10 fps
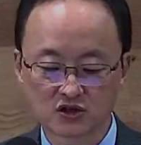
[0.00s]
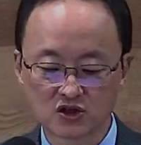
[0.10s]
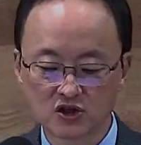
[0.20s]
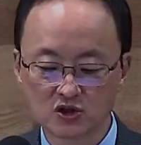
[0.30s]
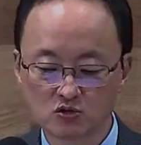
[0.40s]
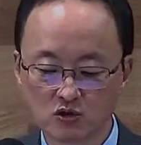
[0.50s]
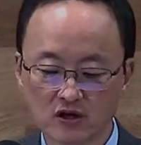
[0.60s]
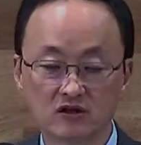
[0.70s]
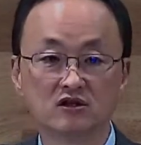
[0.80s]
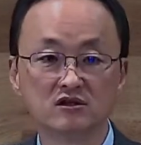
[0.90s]

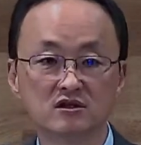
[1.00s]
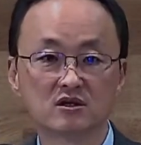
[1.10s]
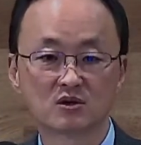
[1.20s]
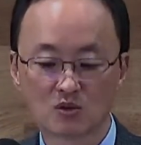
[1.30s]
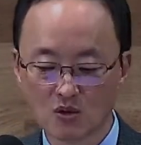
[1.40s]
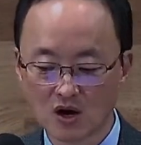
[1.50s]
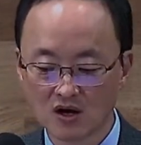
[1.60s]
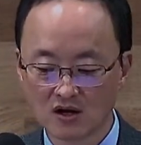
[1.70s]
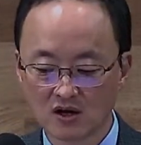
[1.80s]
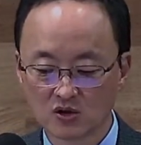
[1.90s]
치유의
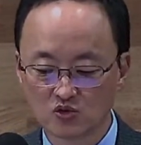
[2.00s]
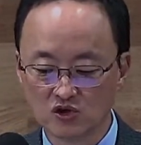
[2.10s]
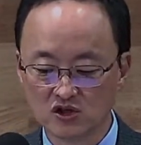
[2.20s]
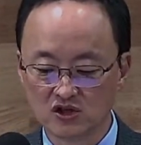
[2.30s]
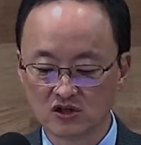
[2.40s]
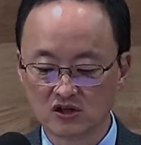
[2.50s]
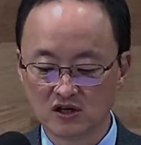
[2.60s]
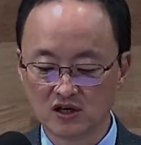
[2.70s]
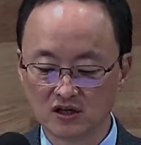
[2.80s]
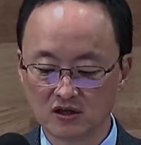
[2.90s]
능력과 귀신을
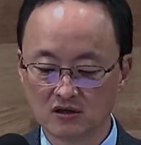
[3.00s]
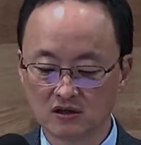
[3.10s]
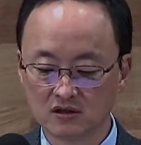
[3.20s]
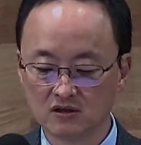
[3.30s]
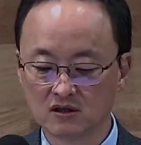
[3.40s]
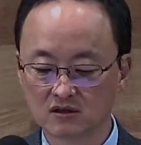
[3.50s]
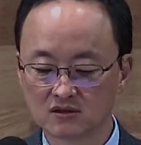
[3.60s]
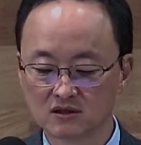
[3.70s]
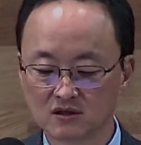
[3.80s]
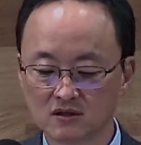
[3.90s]
이기는
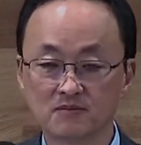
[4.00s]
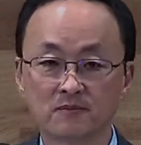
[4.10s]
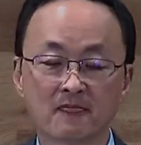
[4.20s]
능력 등